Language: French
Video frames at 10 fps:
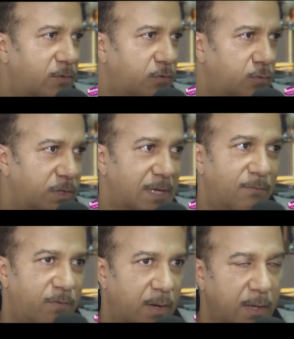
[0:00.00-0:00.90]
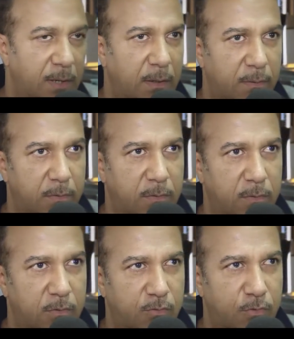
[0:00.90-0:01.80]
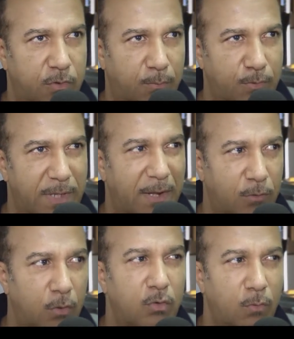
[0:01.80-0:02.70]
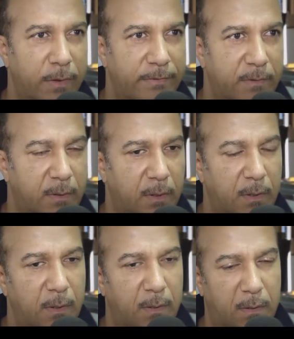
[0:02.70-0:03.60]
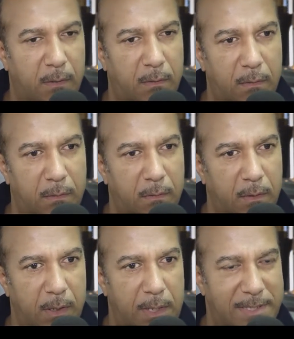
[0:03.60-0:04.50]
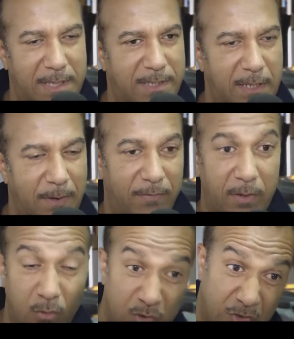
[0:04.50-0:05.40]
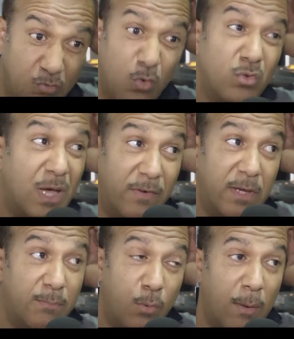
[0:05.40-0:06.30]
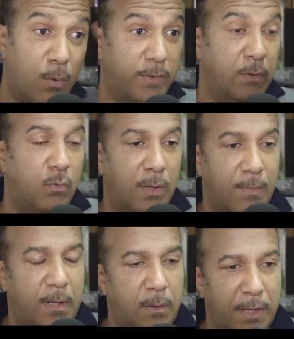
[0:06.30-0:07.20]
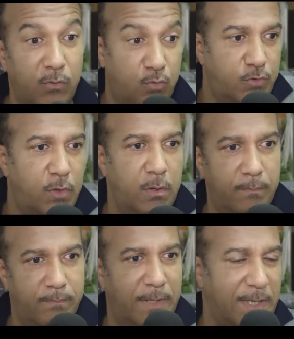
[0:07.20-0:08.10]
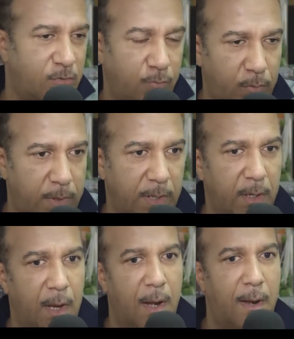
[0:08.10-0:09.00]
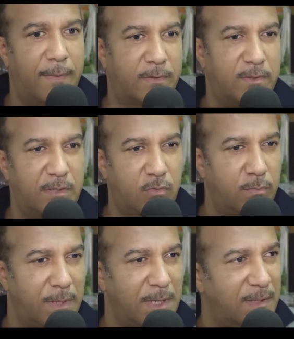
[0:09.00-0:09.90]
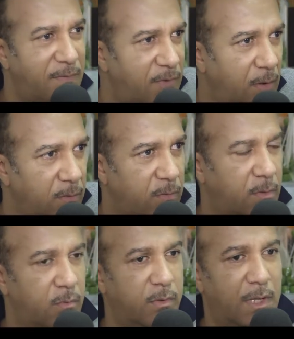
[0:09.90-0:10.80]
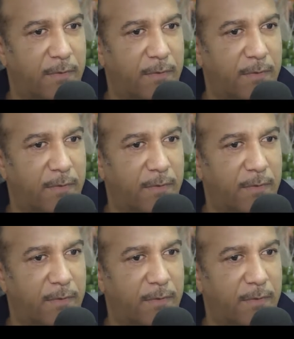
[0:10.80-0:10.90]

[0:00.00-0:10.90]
avant tout, qui aime faire rire, je me sens plus acteur qu'humoriste. Euh, et la scène, c'était parfait. Donc j'ai dû beaucoup travailler pour aborder le one man, être tout seul, m'adresser au public, parce que c'est une manière différente de